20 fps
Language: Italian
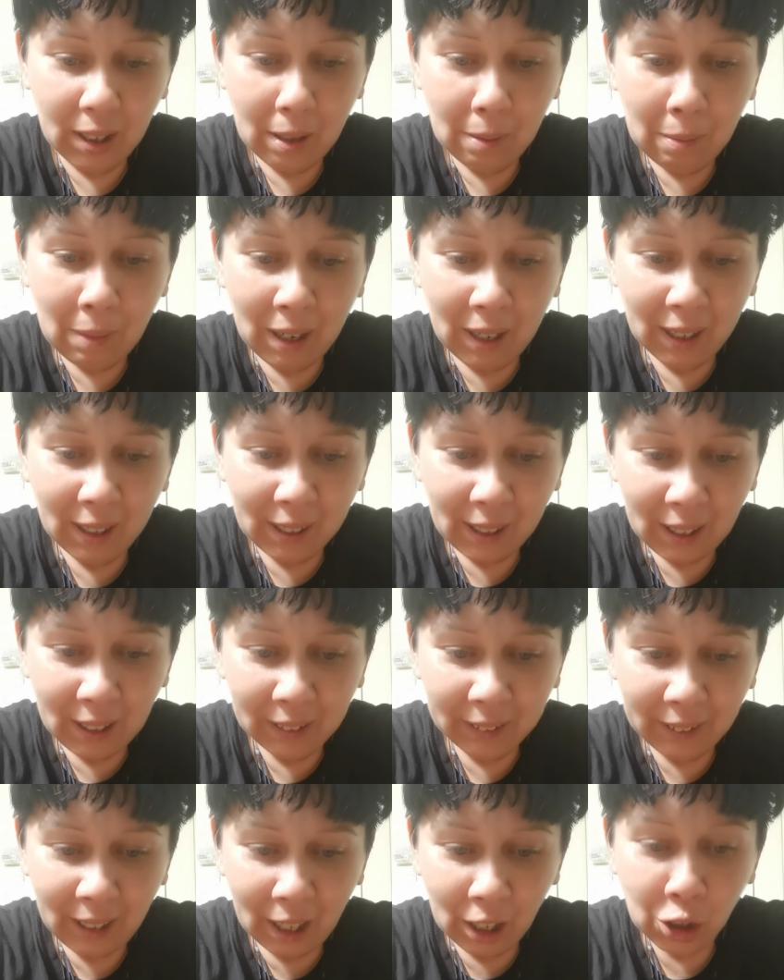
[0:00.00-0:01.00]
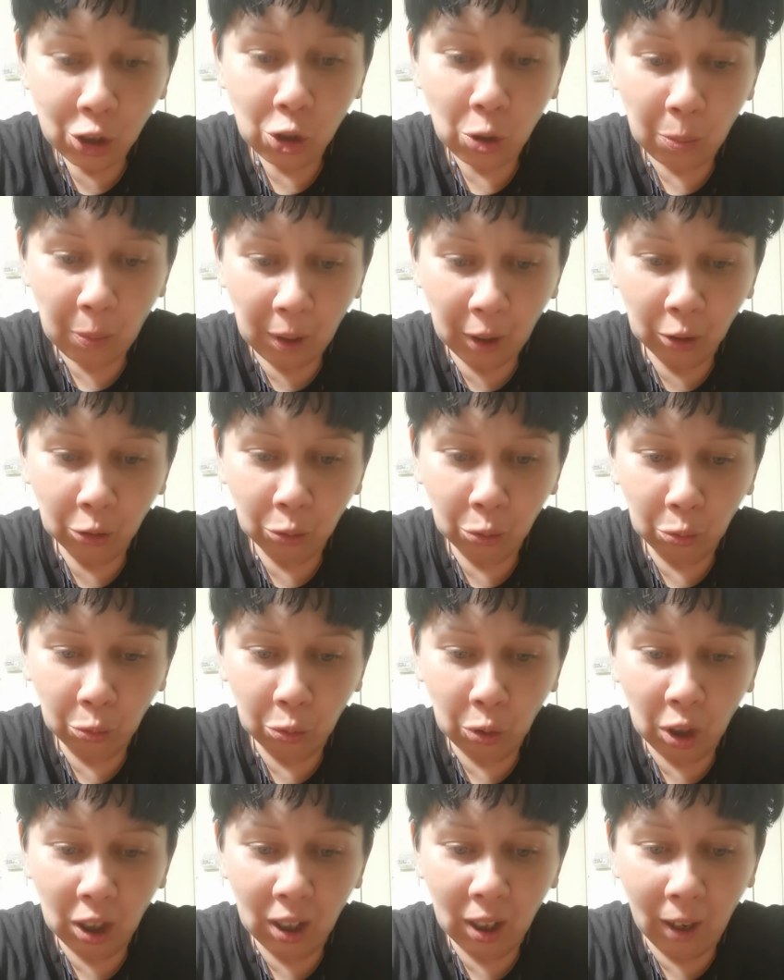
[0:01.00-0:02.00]
ma in realtà soprattutto
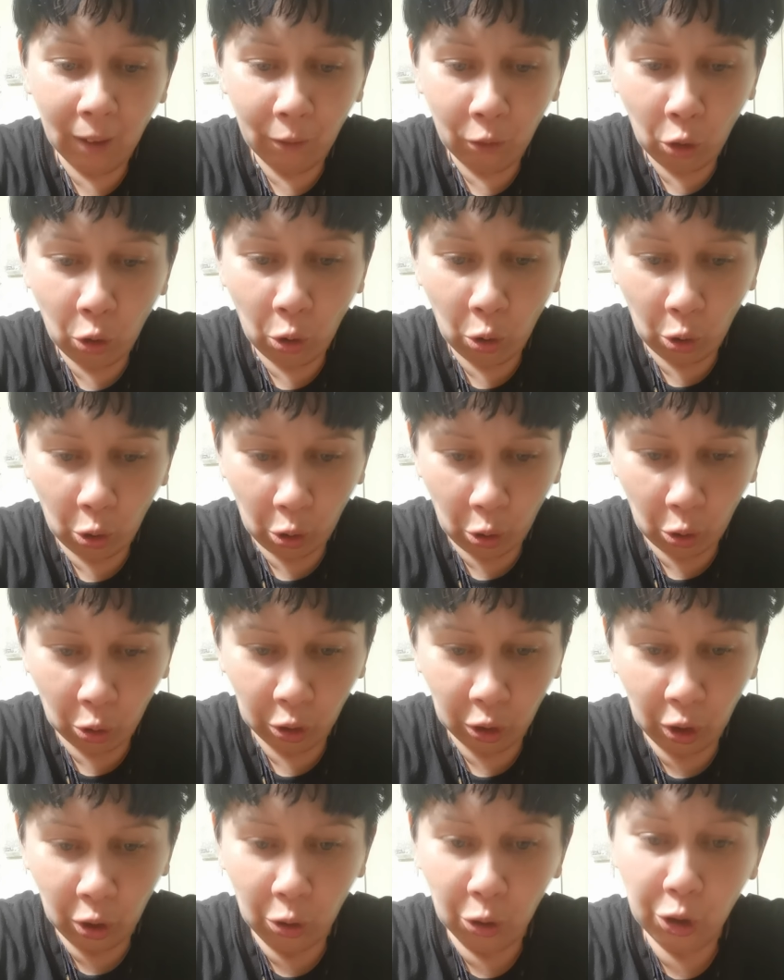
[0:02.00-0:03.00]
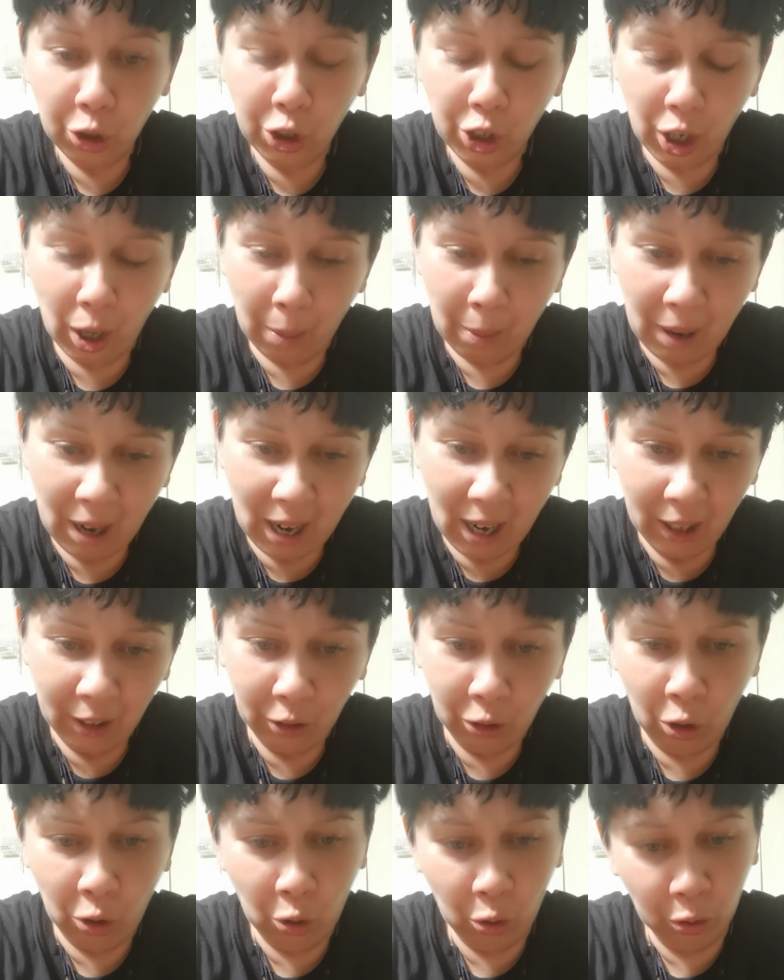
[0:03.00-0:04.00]
il lavoro dello
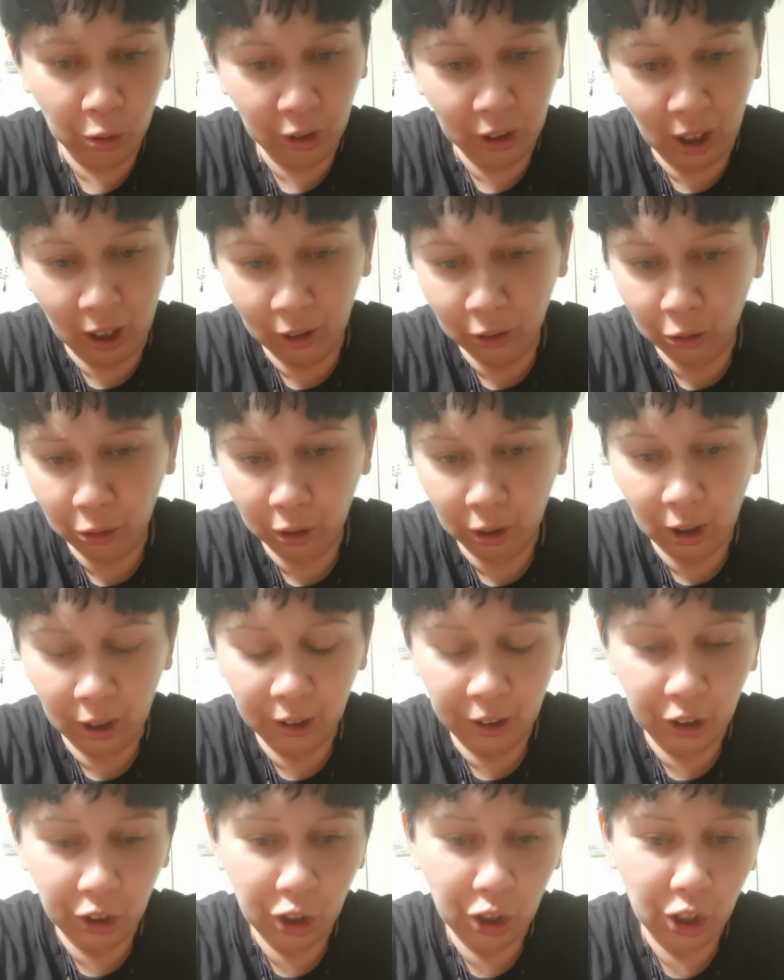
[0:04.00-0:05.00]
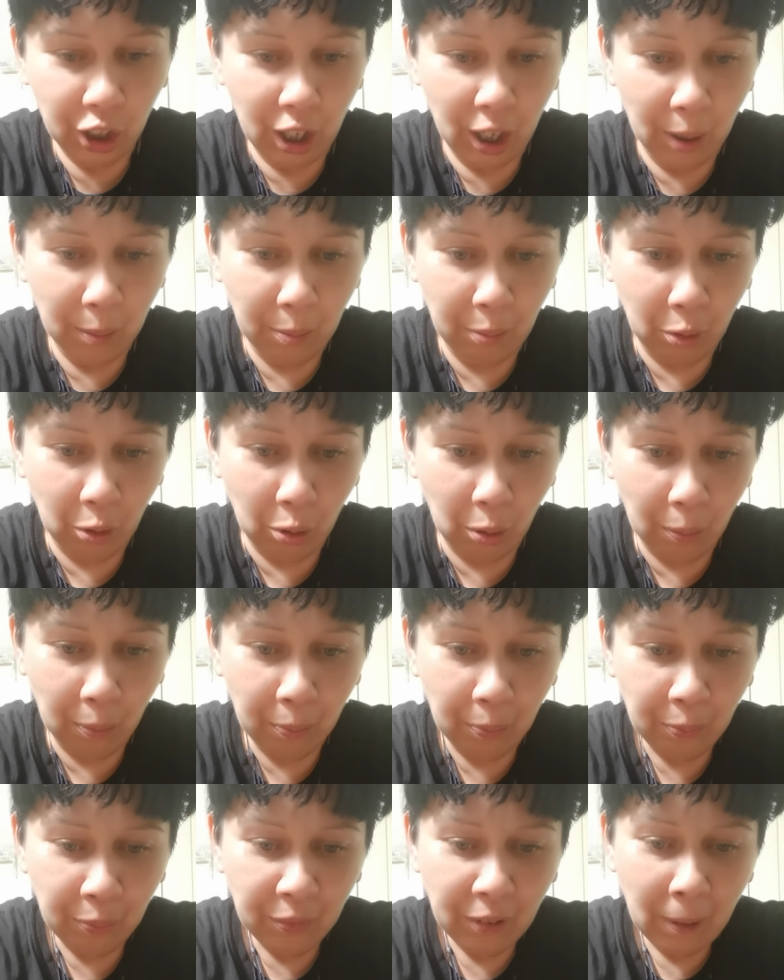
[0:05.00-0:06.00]
sciamano, non tanto del discepolo,
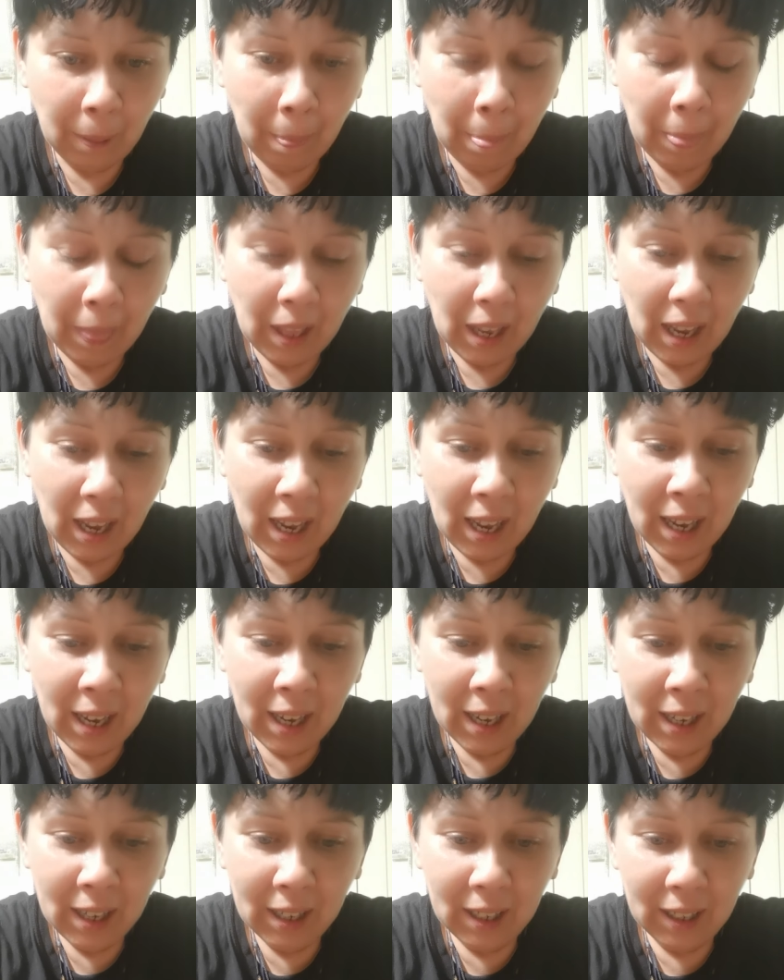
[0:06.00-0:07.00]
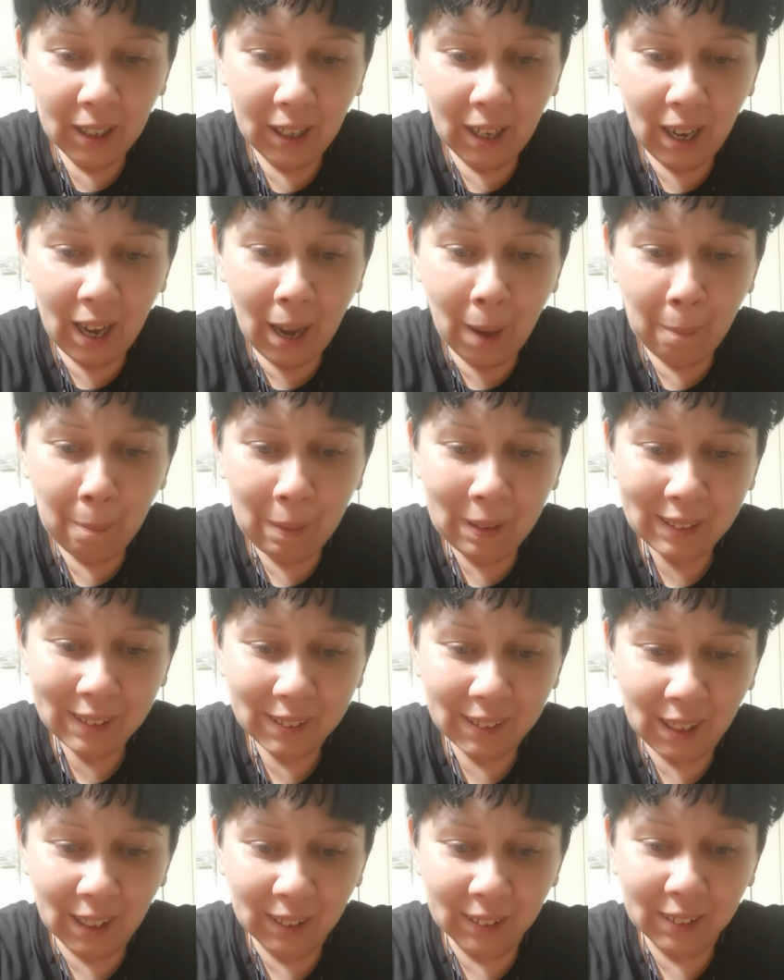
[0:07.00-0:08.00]
è
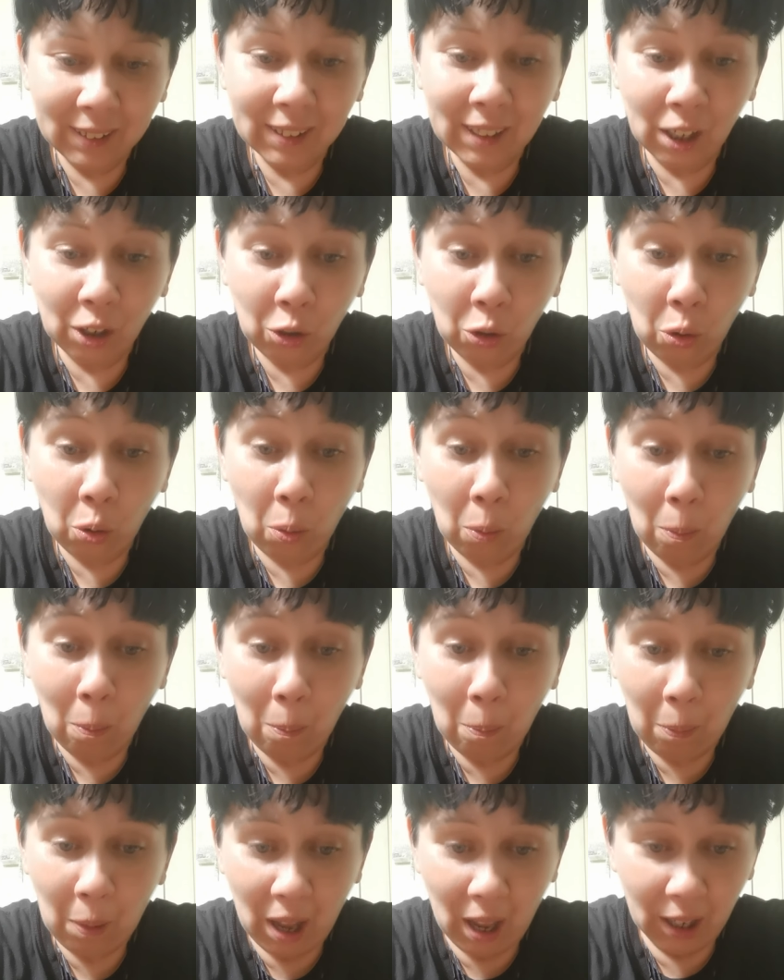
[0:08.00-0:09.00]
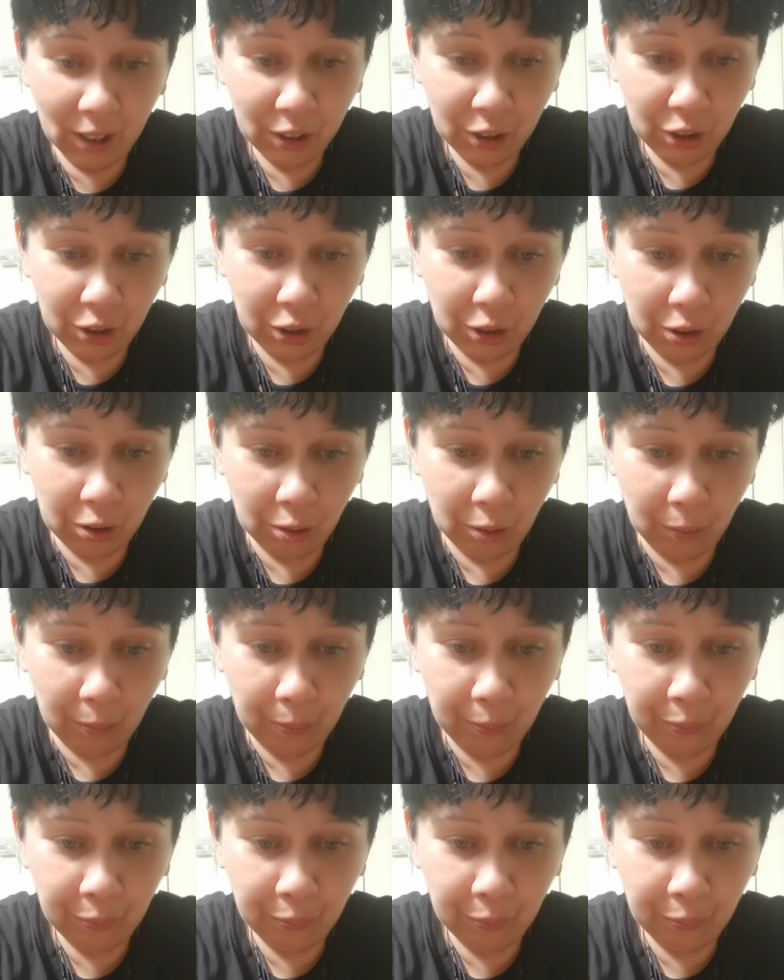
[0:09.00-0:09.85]
abbastanza complesso.